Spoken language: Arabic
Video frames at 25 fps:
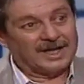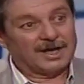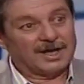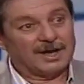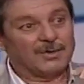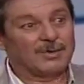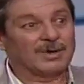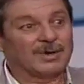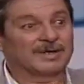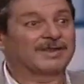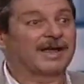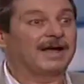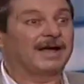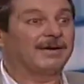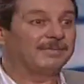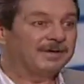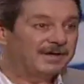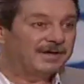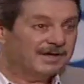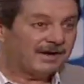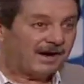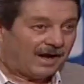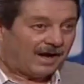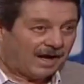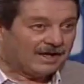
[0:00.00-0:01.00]
هو
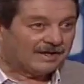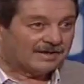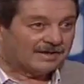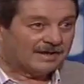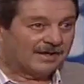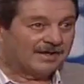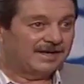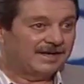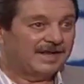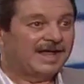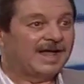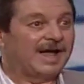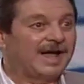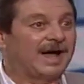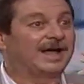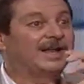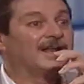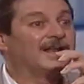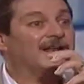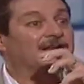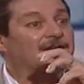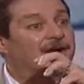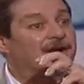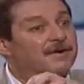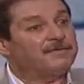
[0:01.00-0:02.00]
تعبير ايضا
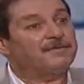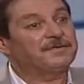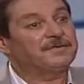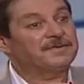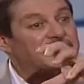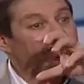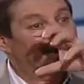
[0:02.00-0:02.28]
عن رفض